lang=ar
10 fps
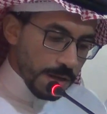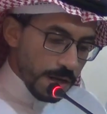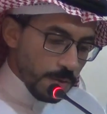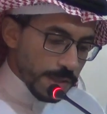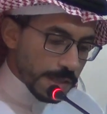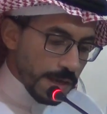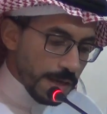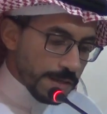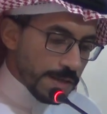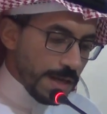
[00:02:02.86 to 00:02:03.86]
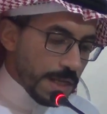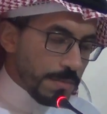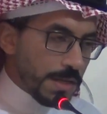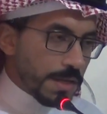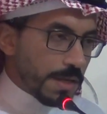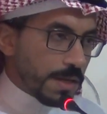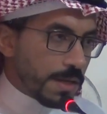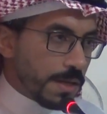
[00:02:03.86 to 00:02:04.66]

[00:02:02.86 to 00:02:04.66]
لنا وسائل تعليمية